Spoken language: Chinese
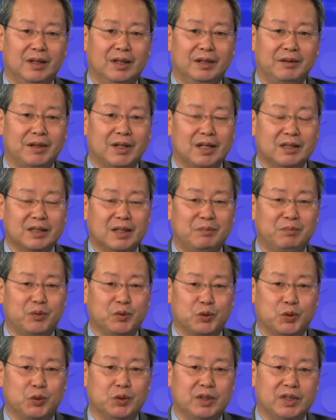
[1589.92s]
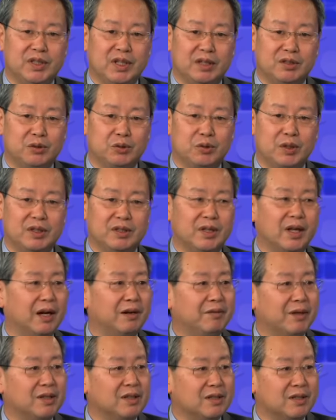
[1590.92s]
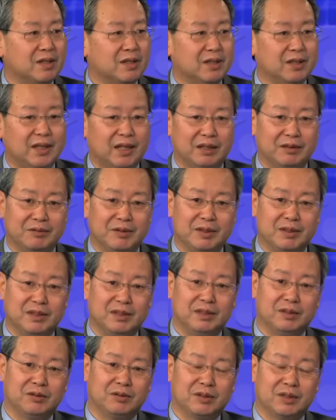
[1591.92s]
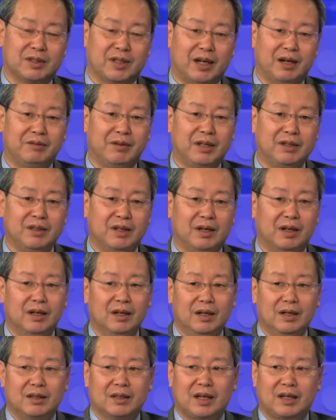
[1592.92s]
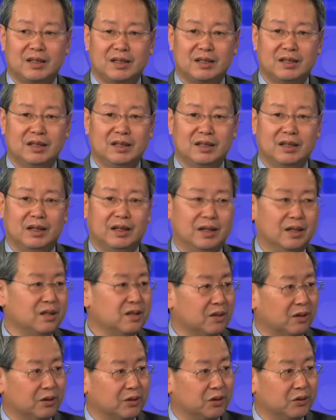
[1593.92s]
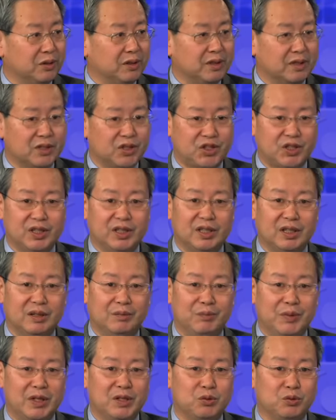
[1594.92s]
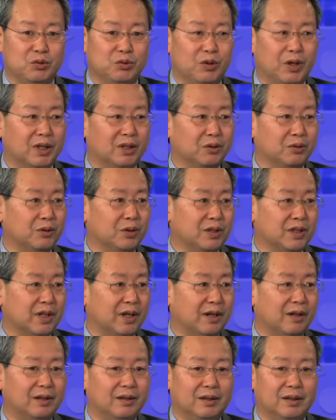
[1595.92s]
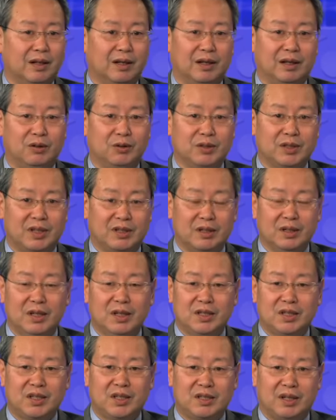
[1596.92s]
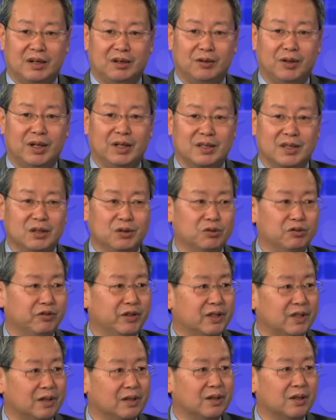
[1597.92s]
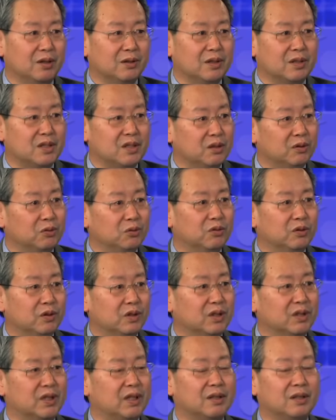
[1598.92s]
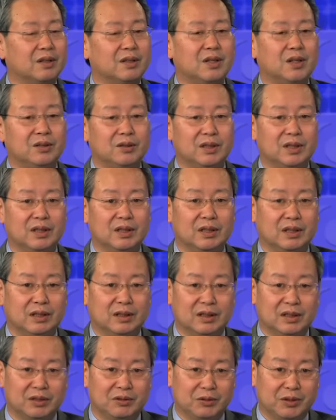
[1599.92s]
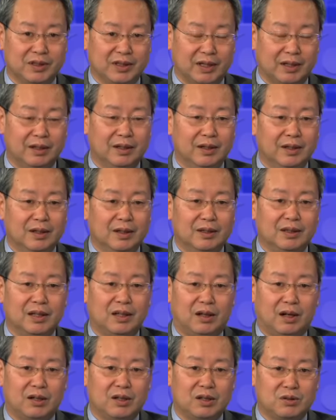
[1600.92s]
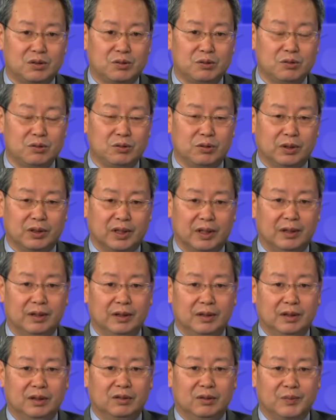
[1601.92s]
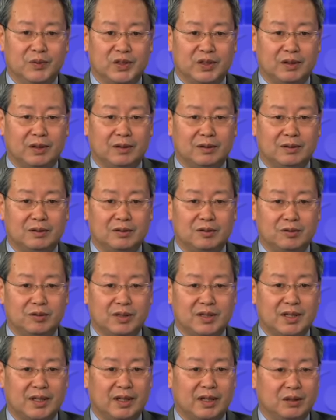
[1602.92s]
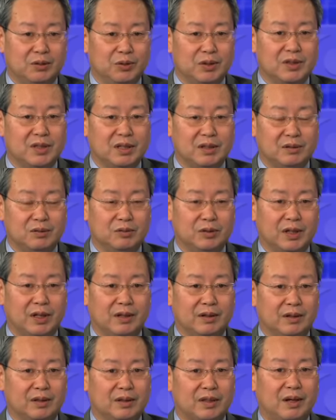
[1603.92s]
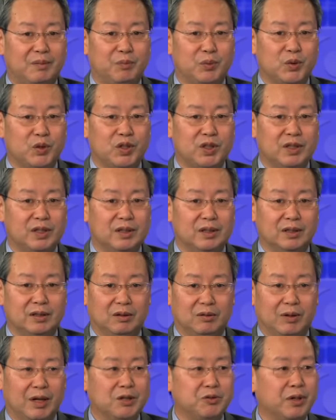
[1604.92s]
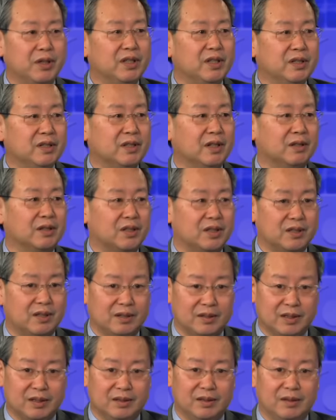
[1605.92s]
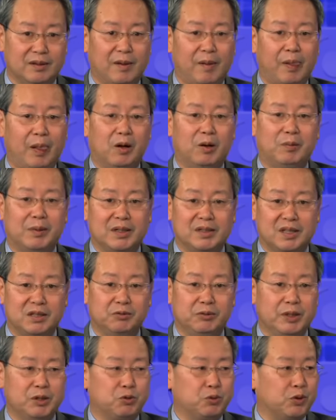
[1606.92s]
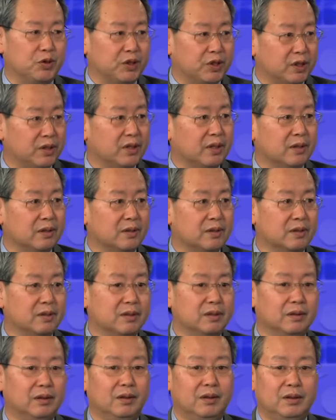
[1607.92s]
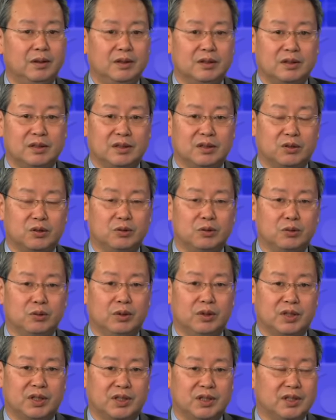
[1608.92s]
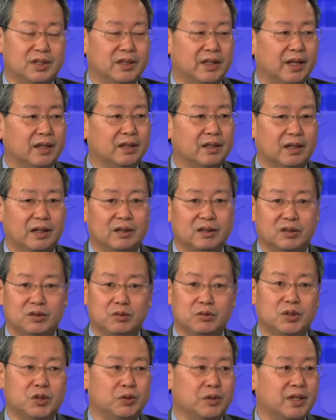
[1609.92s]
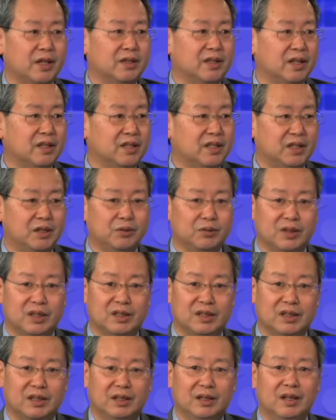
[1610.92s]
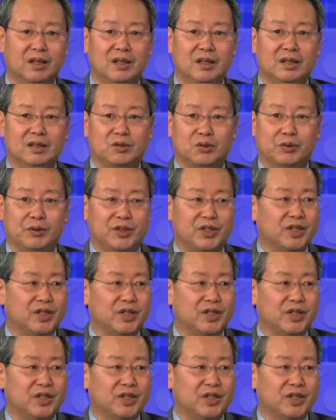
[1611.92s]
另外，刚才补充一下，就是跟台湾的起点的问题，就是台湾呢，它是一个很早就已经是一个民主化的国家啊，或者讲市场化程度非常高的、自由度是相当高的一个一个国家。那而中国呢，我们知道，就是说在很多程度上，它不是一个完全意义上的市场经济，我把它称为准市场经济，只是通过十几年的，从九三年启动的这个所谓